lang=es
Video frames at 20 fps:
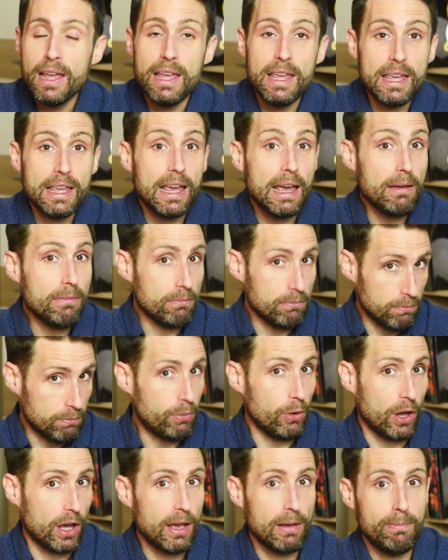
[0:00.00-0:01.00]
y que,
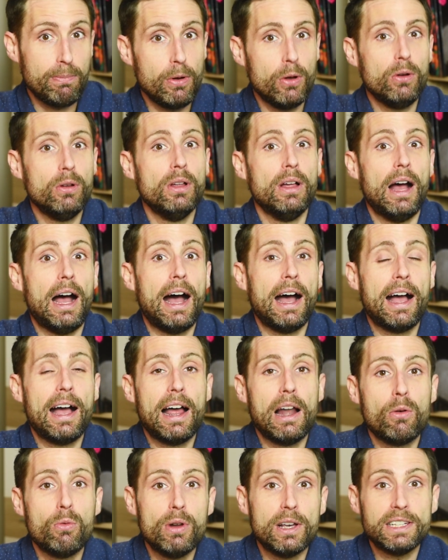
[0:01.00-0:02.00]
por ejemplo, hagan
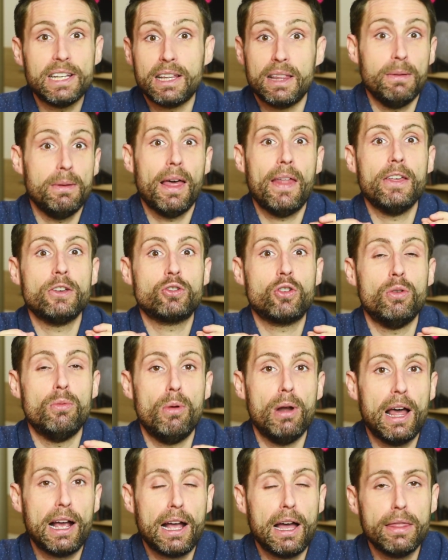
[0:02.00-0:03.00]
algunas actividades
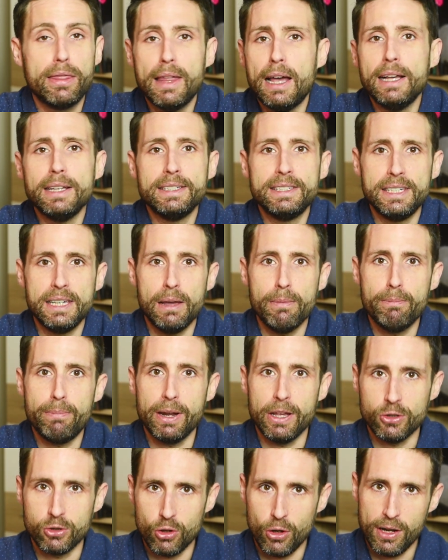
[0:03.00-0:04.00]
como la caza
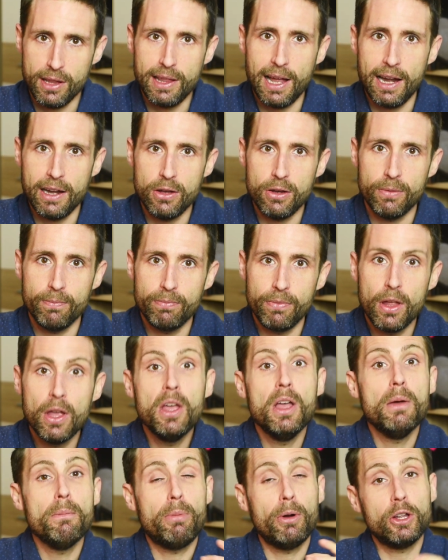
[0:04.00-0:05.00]
siempre en solitario.
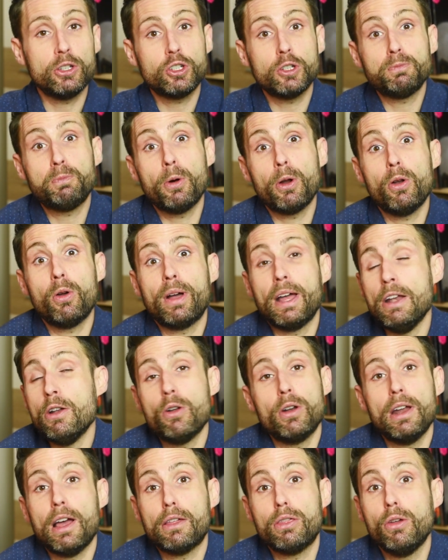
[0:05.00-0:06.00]
Por eso es por lo que
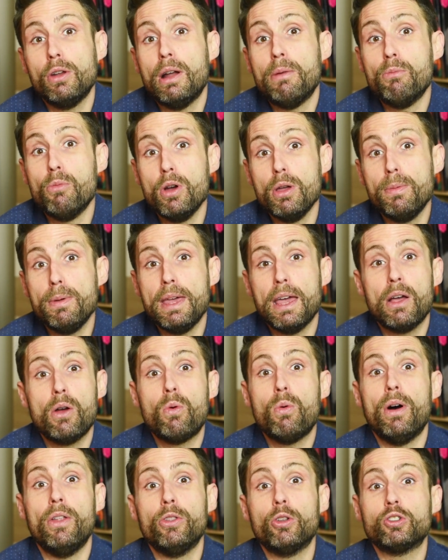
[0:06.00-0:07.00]
no reacciona muy bien
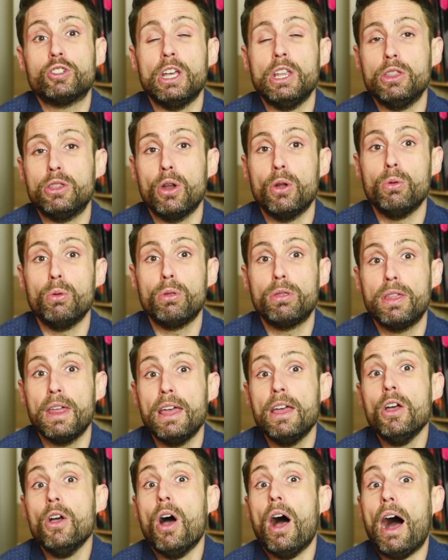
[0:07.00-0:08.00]
cuando se
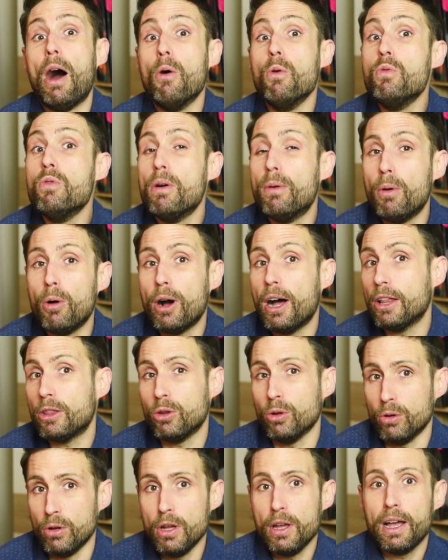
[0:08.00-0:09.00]
introduce a un nuevo
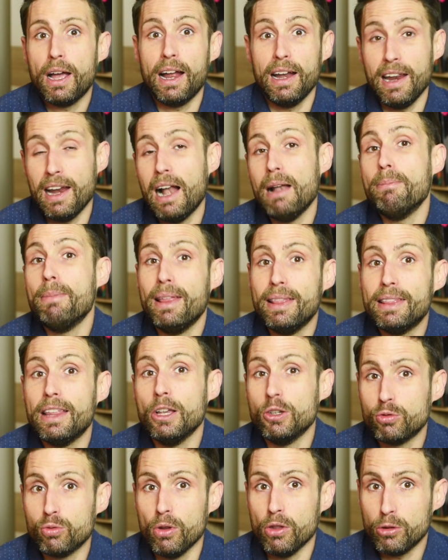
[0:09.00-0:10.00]
gato, generalmente
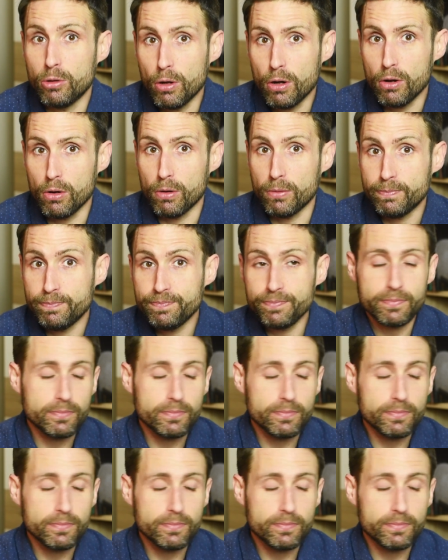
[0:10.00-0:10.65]
en su entorno,